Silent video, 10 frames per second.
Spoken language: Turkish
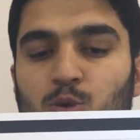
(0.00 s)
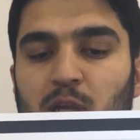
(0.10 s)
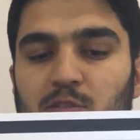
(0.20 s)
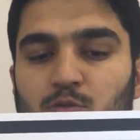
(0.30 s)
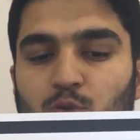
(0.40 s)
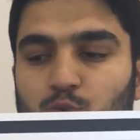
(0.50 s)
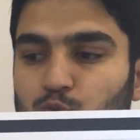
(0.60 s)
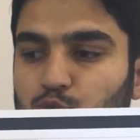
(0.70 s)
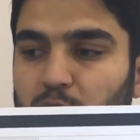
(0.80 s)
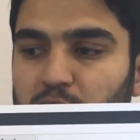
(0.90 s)
16 doğru
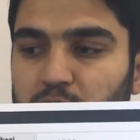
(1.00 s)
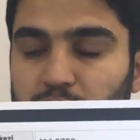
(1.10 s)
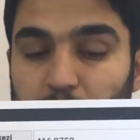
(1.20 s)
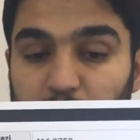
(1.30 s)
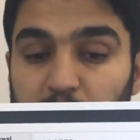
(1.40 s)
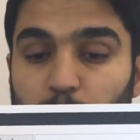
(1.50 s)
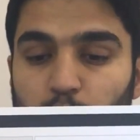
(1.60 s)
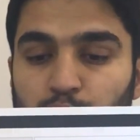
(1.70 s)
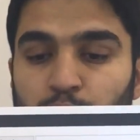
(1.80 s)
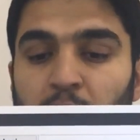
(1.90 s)
3 yanlış ve 1
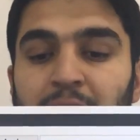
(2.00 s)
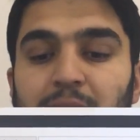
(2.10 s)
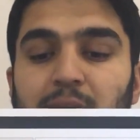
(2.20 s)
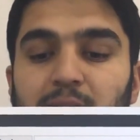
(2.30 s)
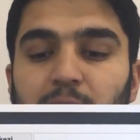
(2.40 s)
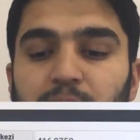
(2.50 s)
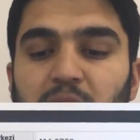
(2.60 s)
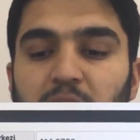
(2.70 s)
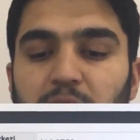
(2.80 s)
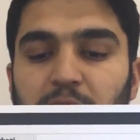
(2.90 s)
boş. İnkılap
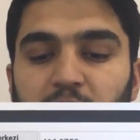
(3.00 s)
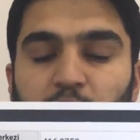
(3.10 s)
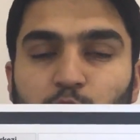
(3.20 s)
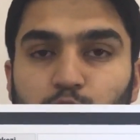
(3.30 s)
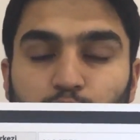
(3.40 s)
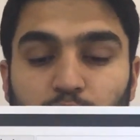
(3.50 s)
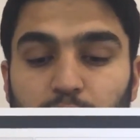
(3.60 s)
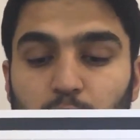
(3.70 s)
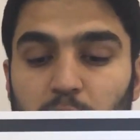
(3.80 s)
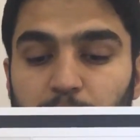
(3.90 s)
tarihi ve din kültürünü
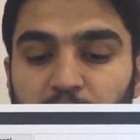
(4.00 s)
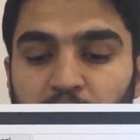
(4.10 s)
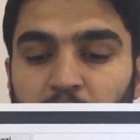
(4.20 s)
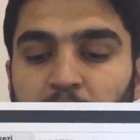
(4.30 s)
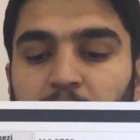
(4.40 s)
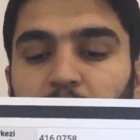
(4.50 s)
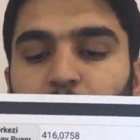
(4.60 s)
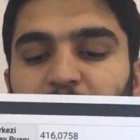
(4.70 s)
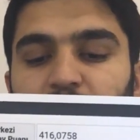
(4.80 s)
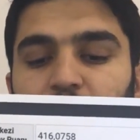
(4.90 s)
fulllemiş.
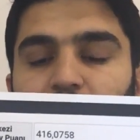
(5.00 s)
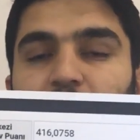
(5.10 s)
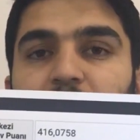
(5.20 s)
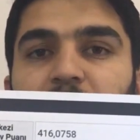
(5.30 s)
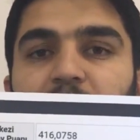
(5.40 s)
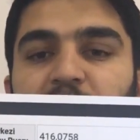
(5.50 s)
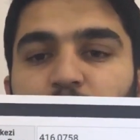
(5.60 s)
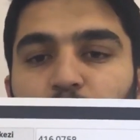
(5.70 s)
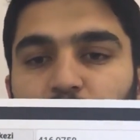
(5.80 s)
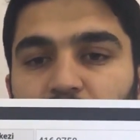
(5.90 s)
Yabancı dilden
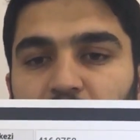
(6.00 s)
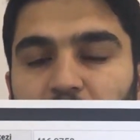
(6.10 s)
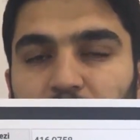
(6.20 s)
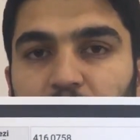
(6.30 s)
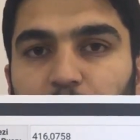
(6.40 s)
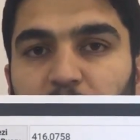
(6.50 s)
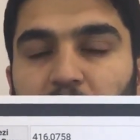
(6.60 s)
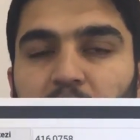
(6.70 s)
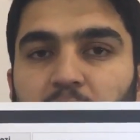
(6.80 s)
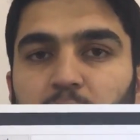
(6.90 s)
8 doğru 2 yanlış
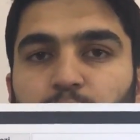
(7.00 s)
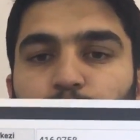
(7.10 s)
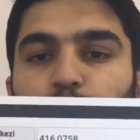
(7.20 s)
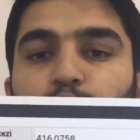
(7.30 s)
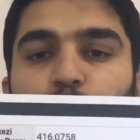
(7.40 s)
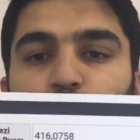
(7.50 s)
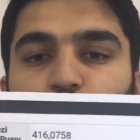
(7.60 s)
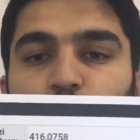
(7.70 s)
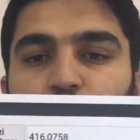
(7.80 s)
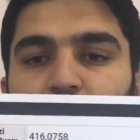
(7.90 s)
yaparak bu
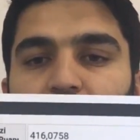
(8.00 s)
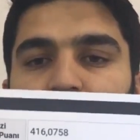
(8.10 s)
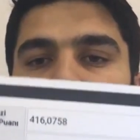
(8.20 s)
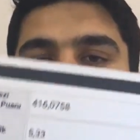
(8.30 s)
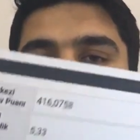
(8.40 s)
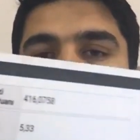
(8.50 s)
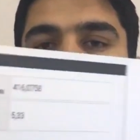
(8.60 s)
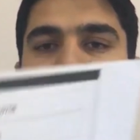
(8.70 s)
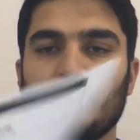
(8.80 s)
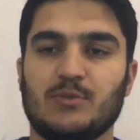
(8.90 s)
sonucu elde
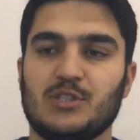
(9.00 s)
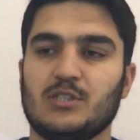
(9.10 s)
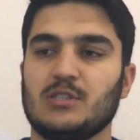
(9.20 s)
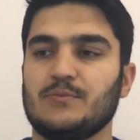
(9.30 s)
etmiş.